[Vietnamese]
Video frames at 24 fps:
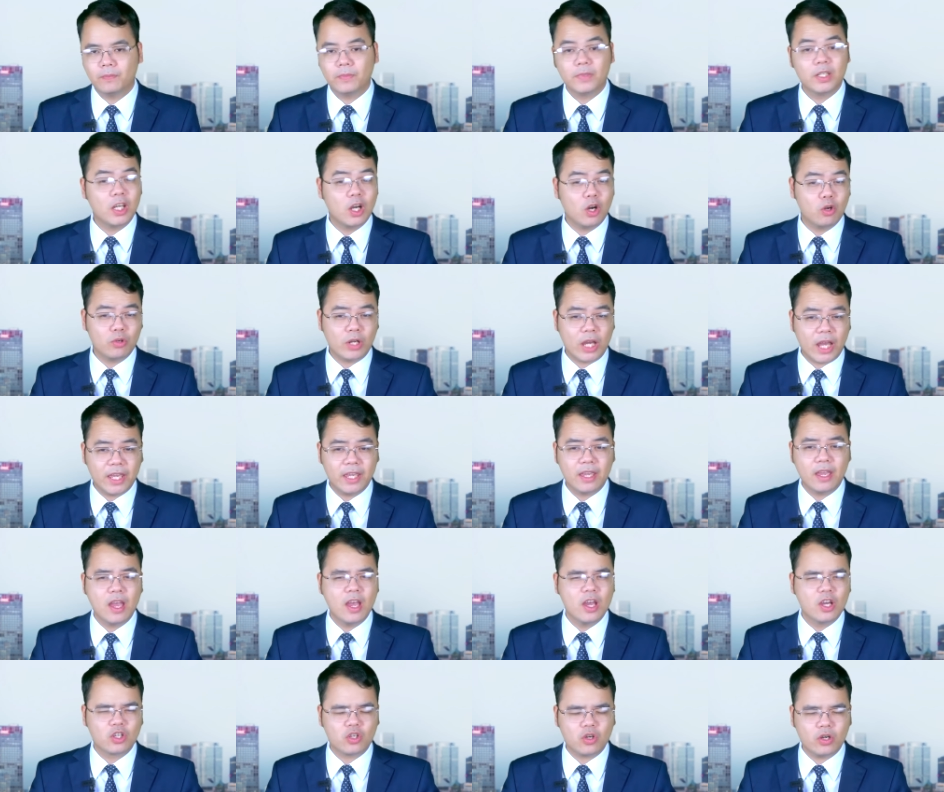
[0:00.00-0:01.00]
Điều này
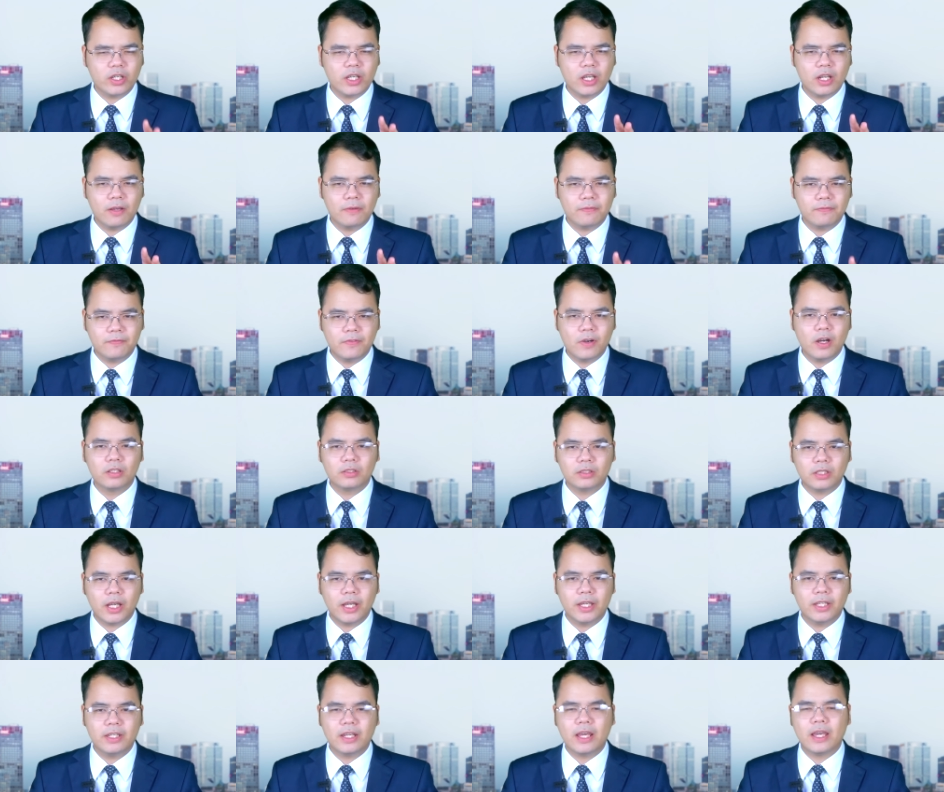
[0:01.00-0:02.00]
có nghĩa là phương
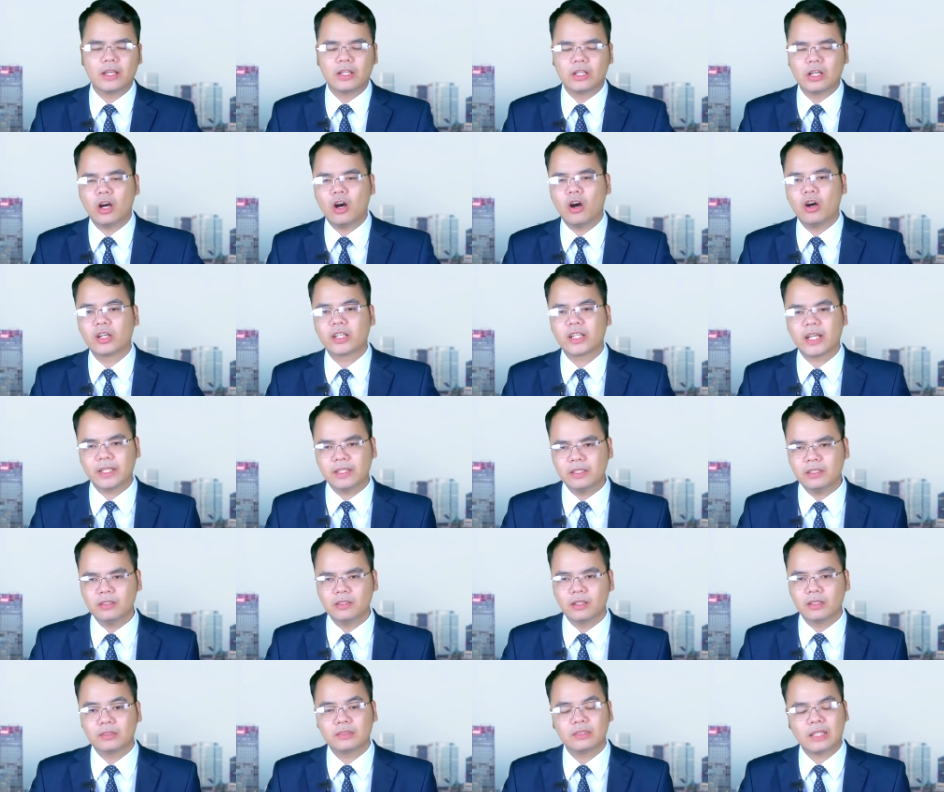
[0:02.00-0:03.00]
Tây để ngỏ cánh
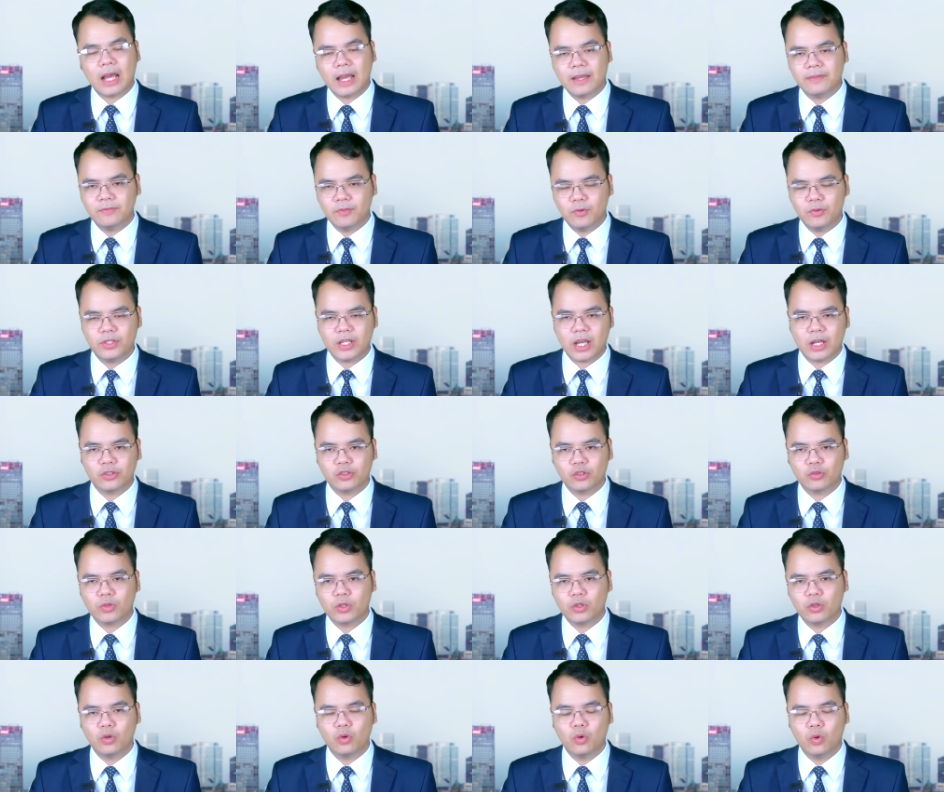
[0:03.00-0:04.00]
cửa tái vũ trang cho
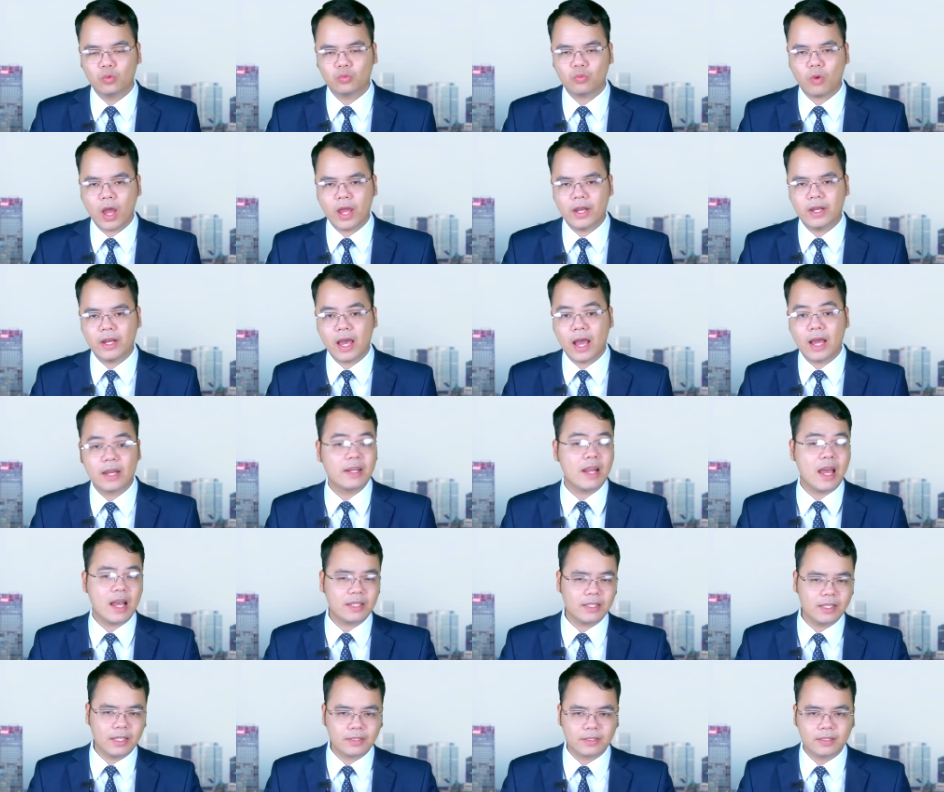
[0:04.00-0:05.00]
quân đội Ukraine đã
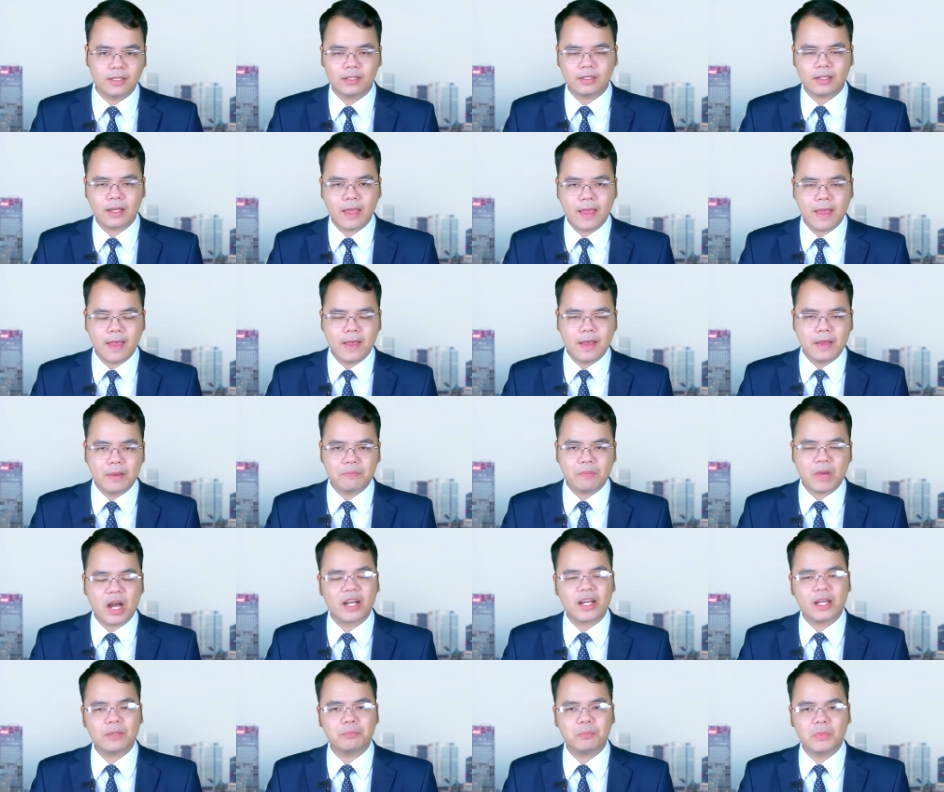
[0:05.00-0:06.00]
kiệt sức
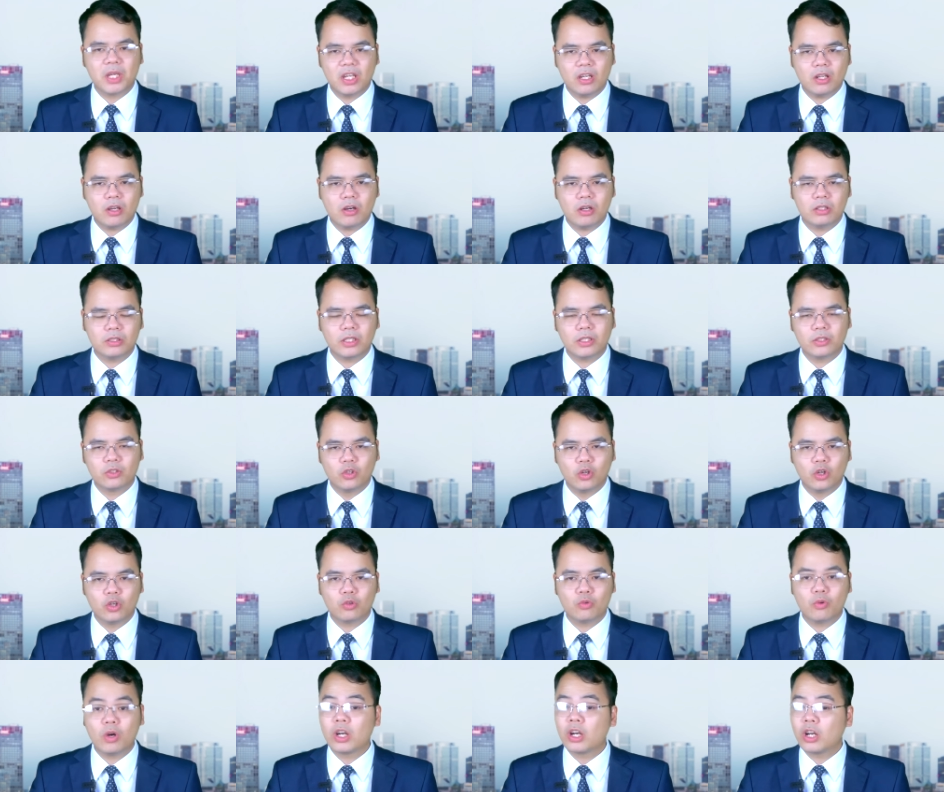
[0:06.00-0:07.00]
bằng cách biến họ thành
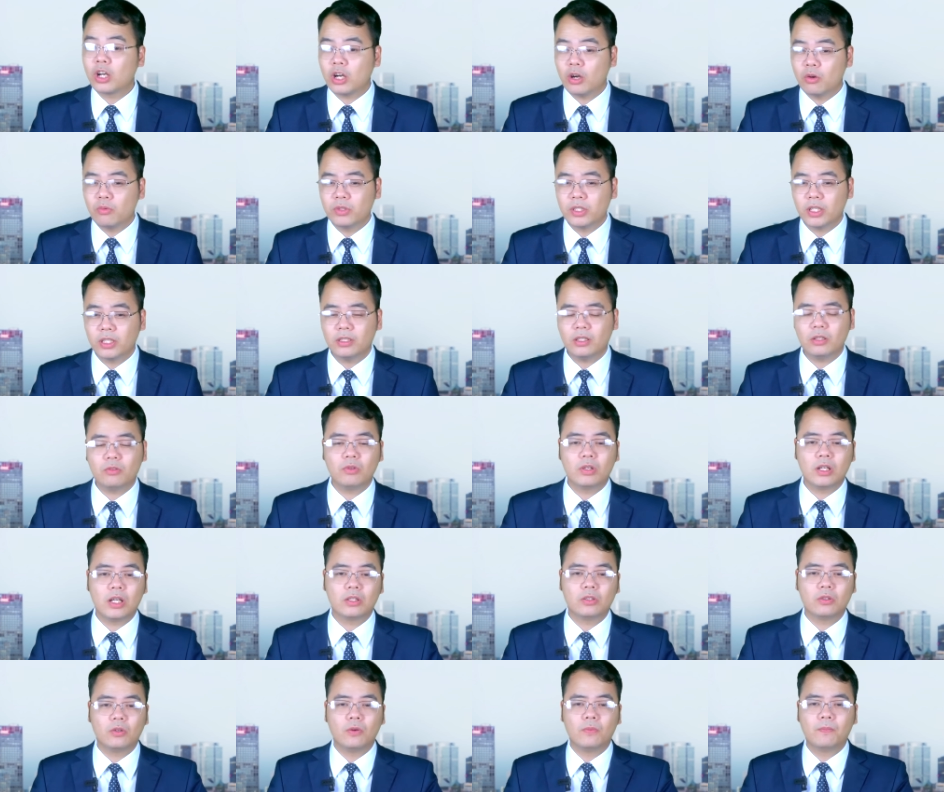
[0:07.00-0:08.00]
đội quân không chính thức của
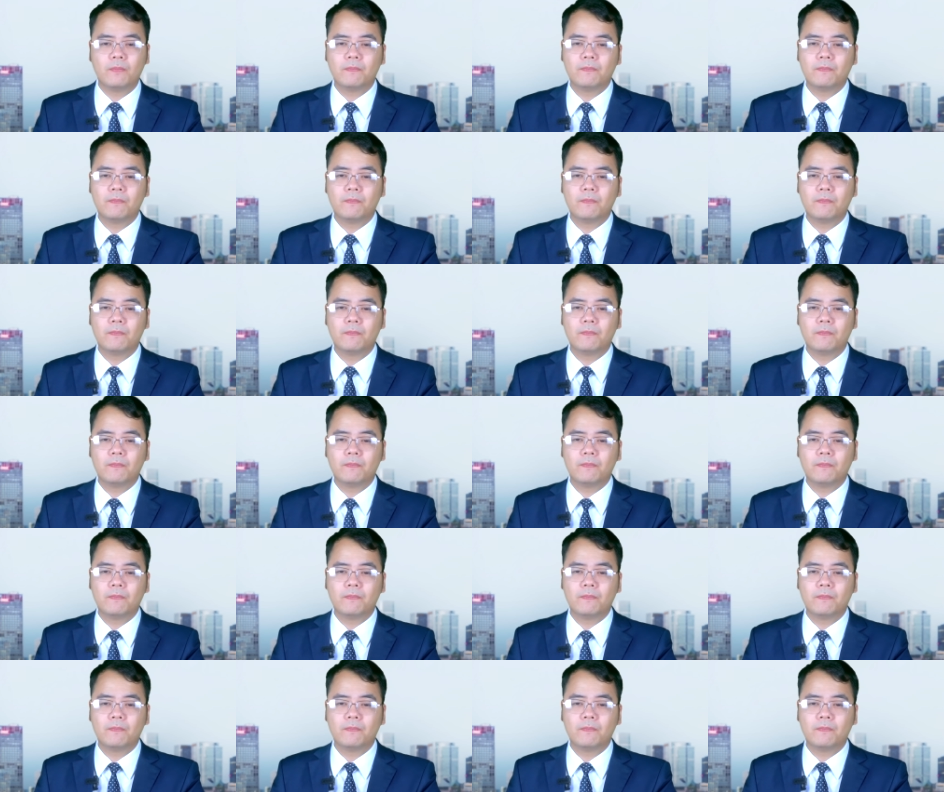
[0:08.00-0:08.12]
NATO.